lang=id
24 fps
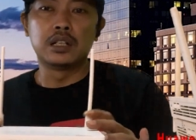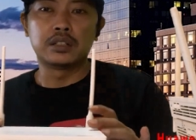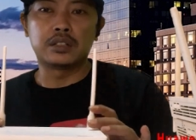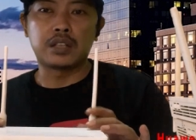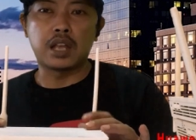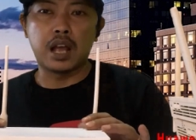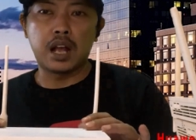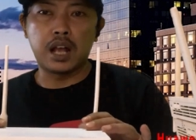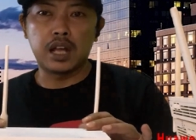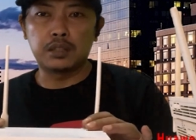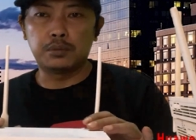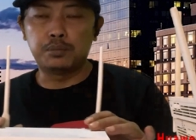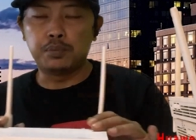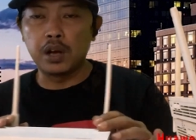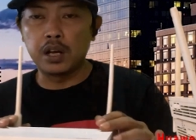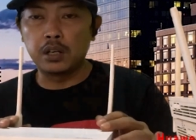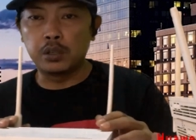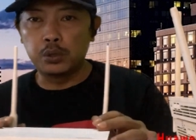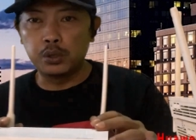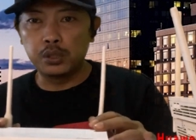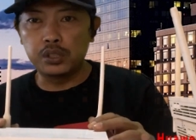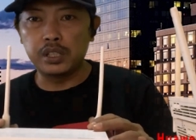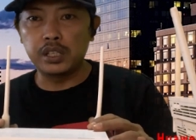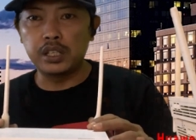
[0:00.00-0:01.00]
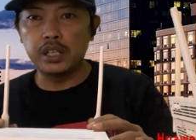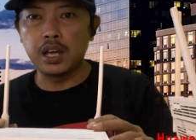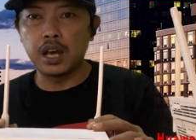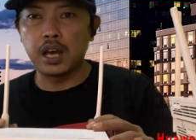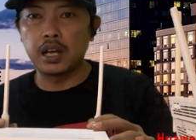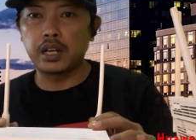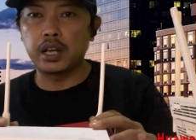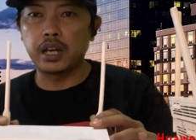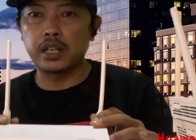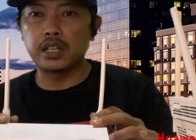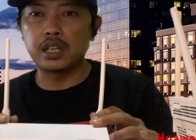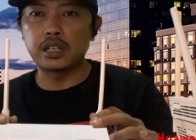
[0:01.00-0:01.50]
sangat bagus sih
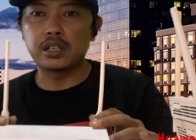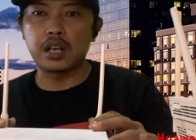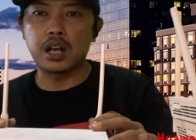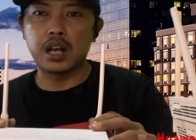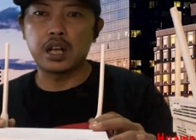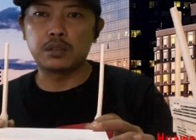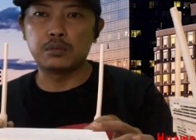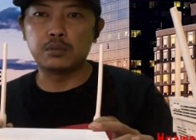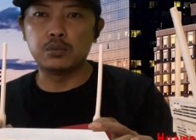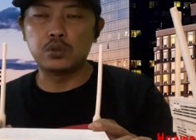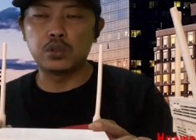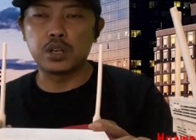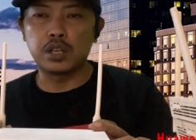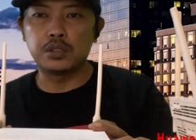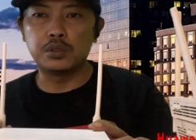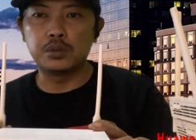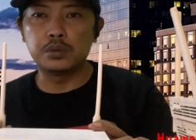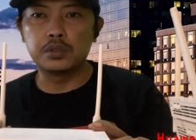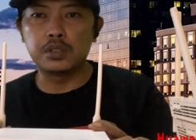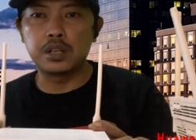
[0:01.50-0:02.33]
harganya sangat murah